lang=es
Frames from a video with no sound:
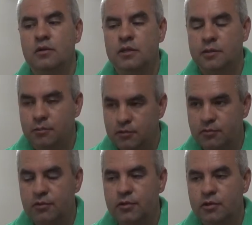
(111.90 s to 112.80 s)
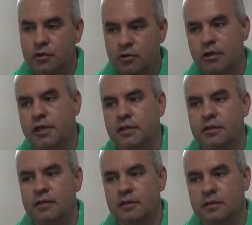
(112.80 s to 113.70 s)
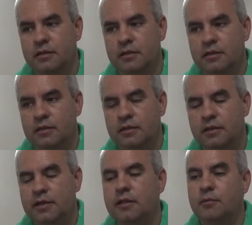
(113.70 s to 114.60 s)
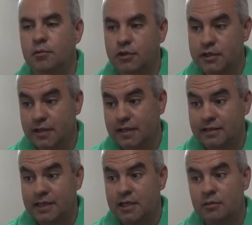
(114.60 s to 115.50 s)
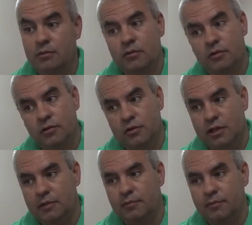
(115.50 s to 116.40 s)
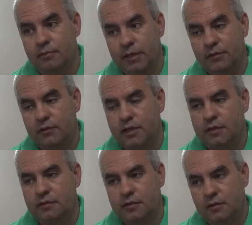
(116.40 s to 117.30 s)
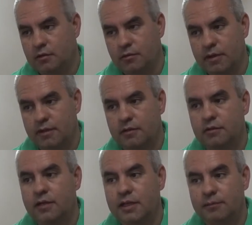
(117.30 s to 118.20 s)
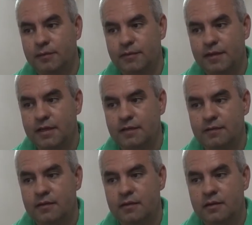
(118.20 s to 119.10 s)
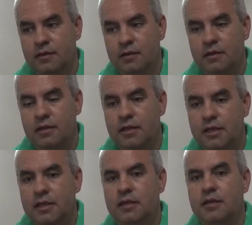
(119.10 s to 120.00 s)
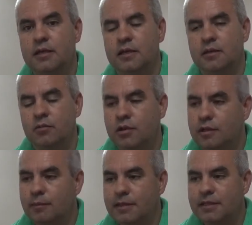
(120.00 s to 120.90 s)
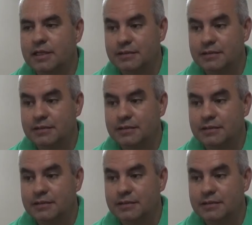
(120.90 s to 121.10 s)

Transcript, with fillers: después surgió el hockey, el deporte adaptado con todas las personas jóvenes con discapacidades y eh, últimamente el